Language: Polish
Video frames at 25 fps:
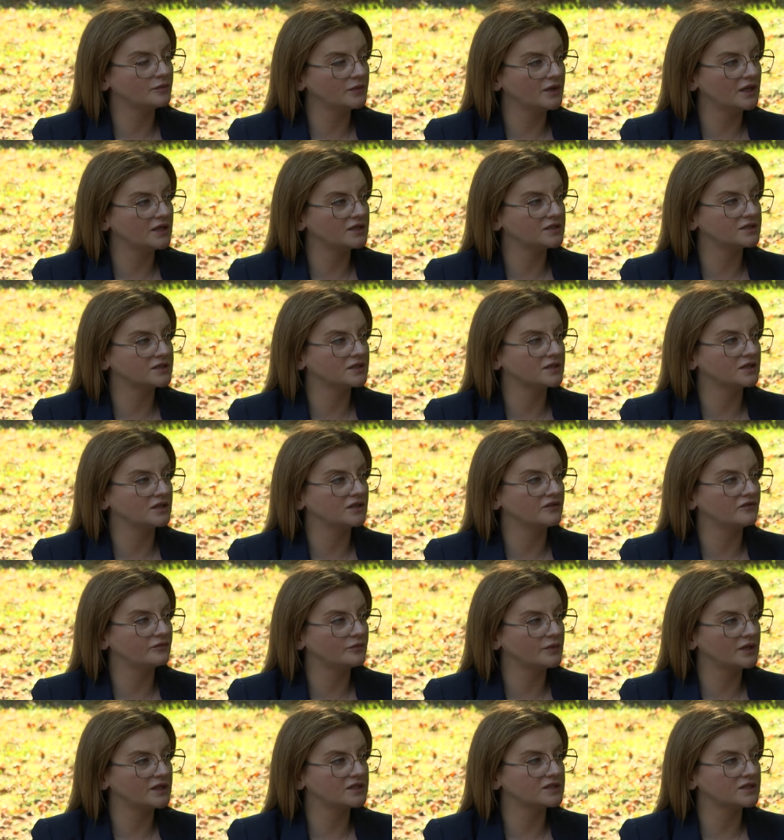miejskich i
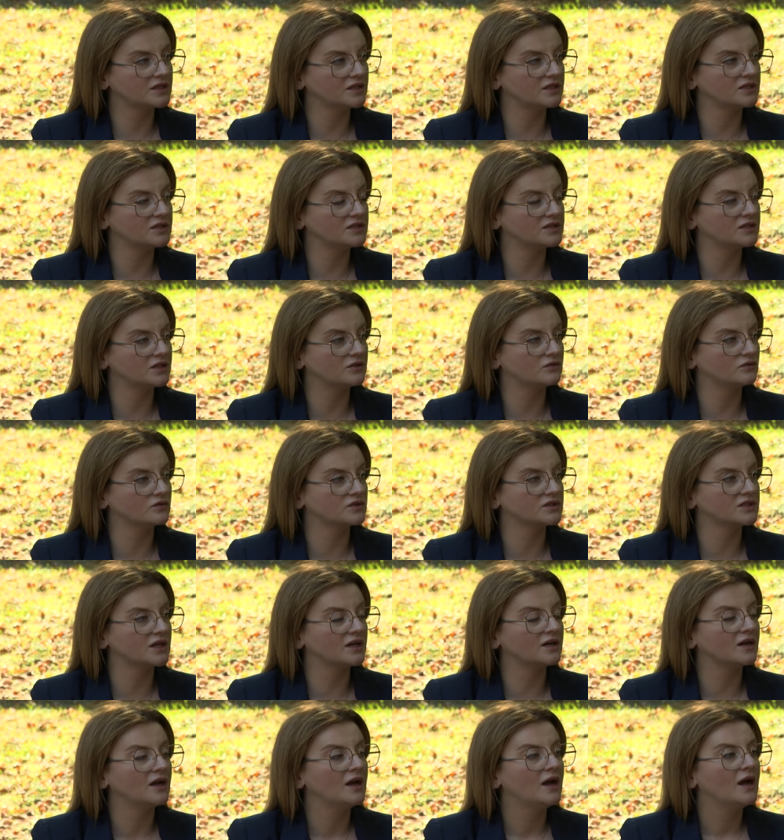w miejskich
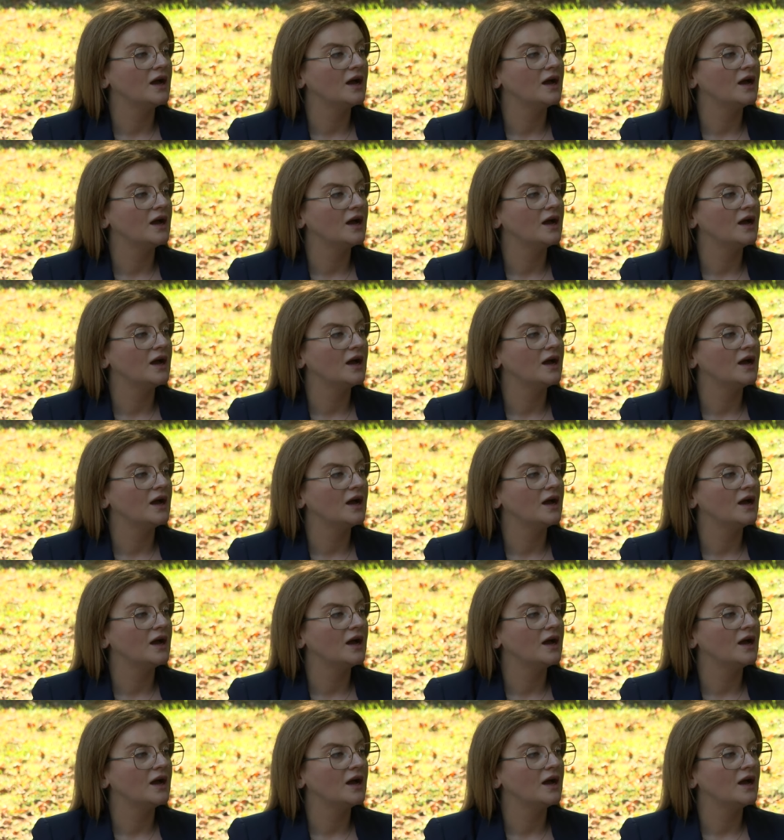instytucjach,